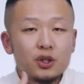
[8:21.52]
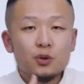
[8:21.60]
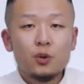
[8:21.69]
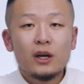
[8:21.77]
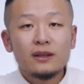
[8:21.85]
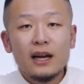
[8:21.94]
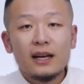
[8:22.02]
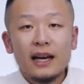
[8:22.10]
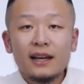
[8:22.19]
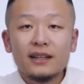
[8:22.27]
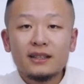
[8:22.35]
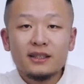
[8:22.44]
句话大
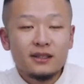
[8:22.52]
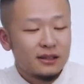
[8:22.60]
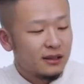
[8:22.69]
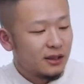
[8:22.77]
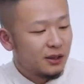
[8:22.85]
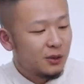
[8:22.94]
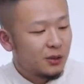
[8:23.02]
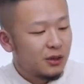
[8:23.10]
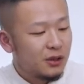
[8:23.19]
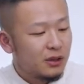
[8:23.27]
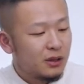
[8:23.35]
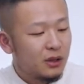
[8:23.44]
概的意思呢，就
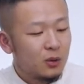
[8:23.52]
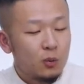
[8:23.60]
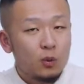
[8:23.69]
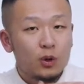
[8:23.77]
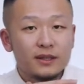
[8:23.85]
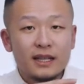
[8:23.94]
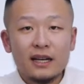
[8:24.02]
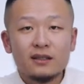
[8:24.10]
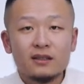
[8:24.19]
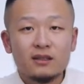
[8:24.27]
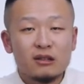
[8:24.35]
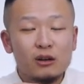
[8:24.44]
是我在
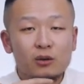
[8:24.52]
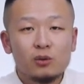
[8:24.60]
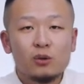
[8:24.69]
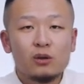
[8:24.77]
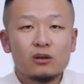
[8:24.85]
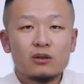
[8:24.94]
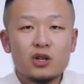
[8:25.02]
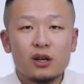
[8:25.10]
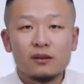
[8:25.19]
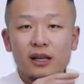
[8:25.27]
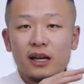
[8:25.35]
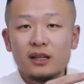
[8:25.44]
此承诺，
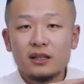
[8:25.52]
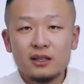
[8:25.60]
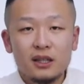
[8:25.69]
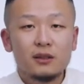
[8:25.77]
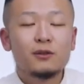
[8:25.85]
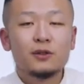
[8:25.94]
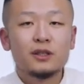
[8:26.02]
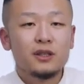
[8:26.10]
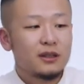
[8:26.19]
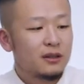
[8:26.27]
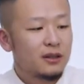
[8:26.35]
承担一切的风险。